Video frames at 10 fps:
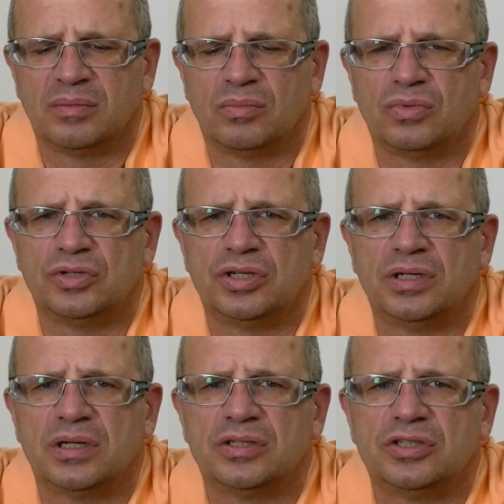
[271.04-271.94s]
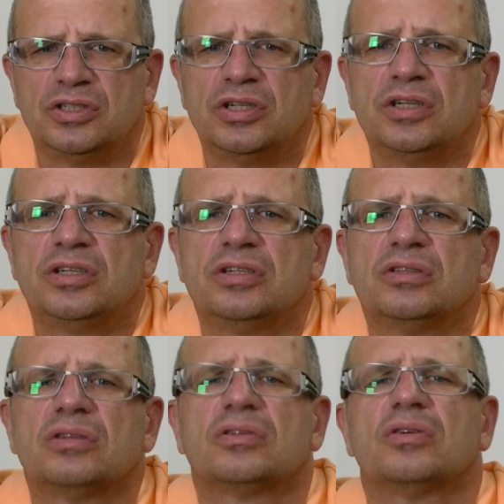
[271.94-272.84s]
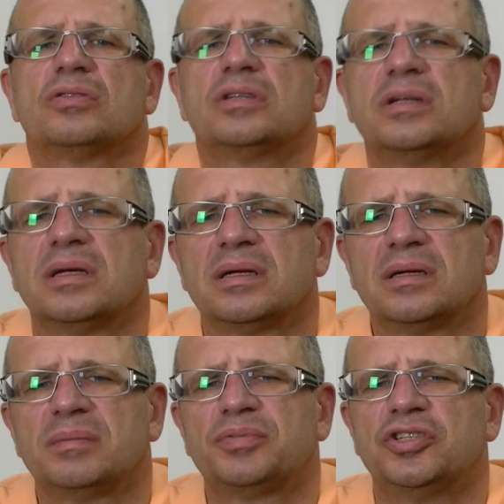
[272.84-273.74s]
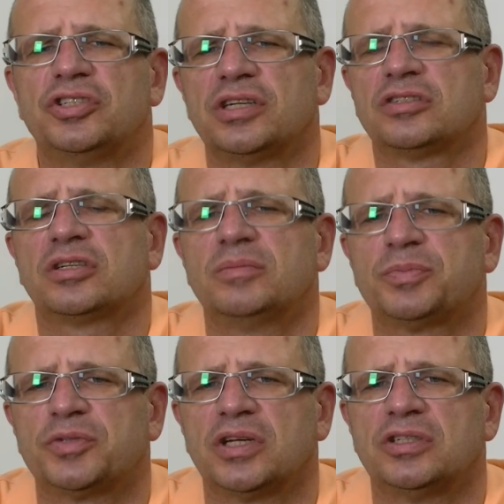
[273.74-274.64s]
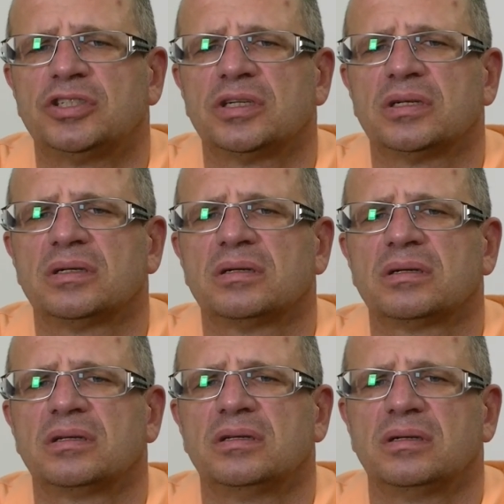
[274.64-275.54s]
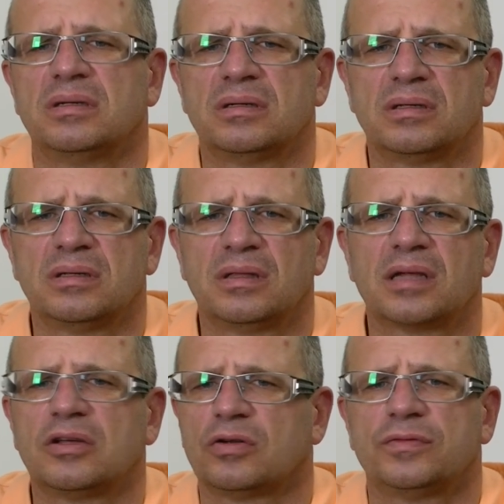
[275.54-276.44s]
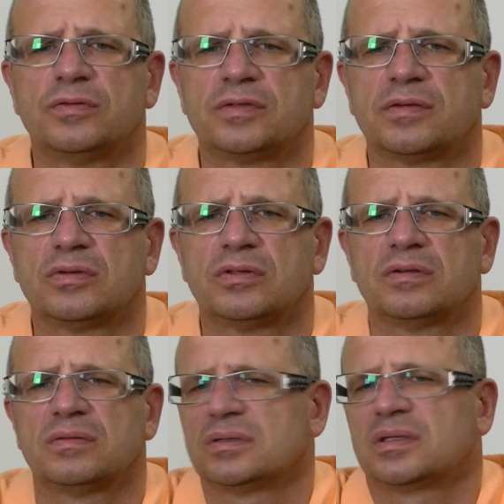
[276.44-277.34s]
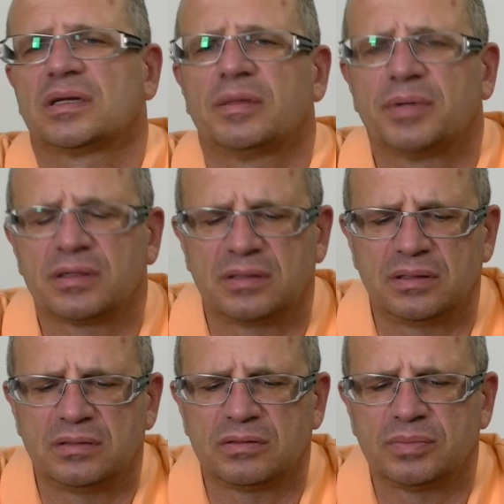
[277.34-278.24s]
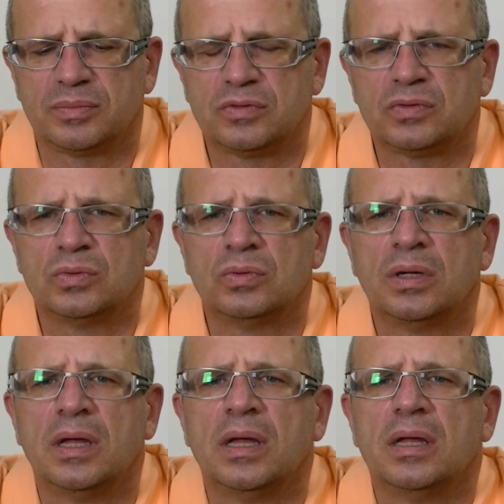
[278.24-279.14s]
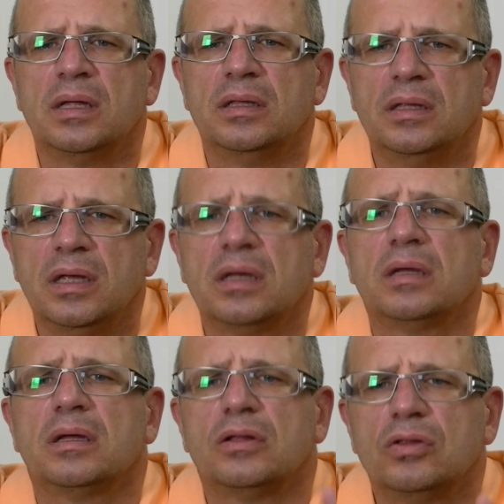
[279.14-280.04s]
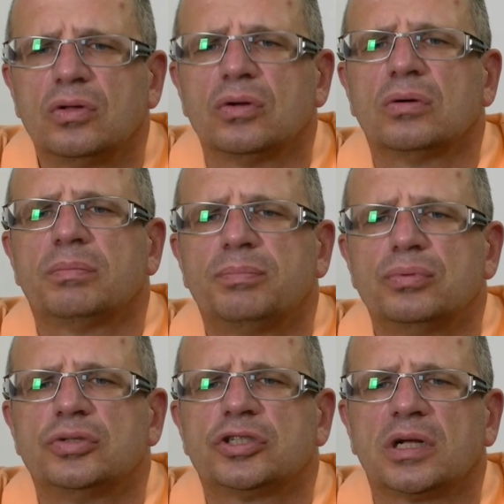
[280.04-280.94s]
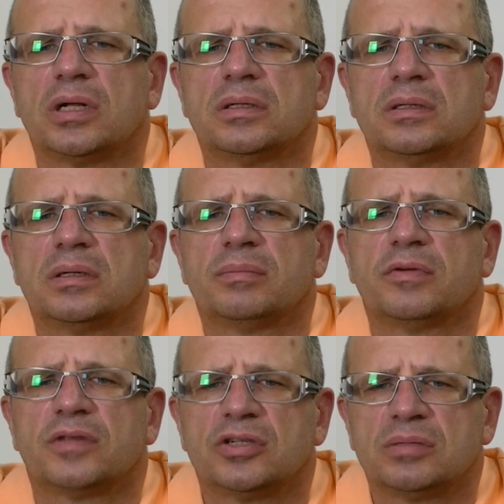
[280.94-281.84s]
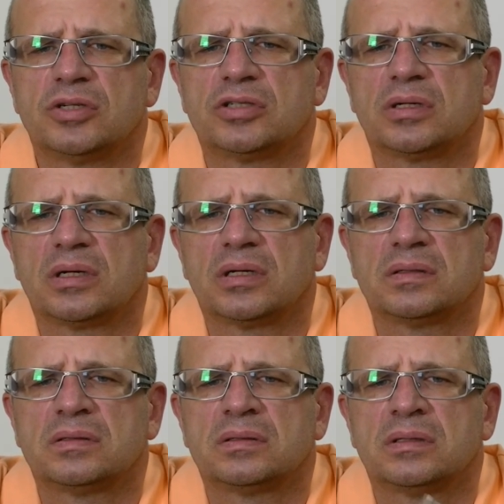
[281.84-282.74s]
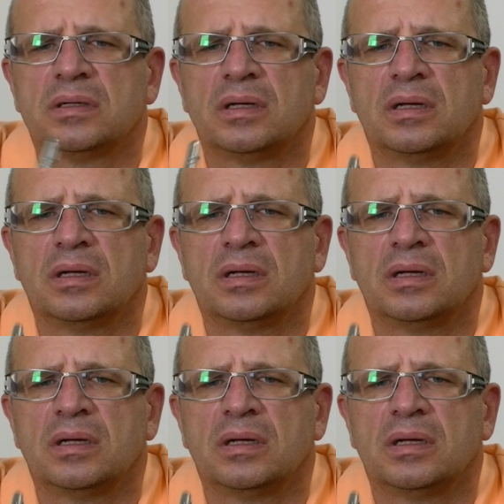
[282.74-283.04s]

musi jeździć, no to o tyle przy ciężkim sprzęcie dla kierowców zawodowych takie praktyki są po prostu niedopuszczalne. Powtarzam jeszcze raz,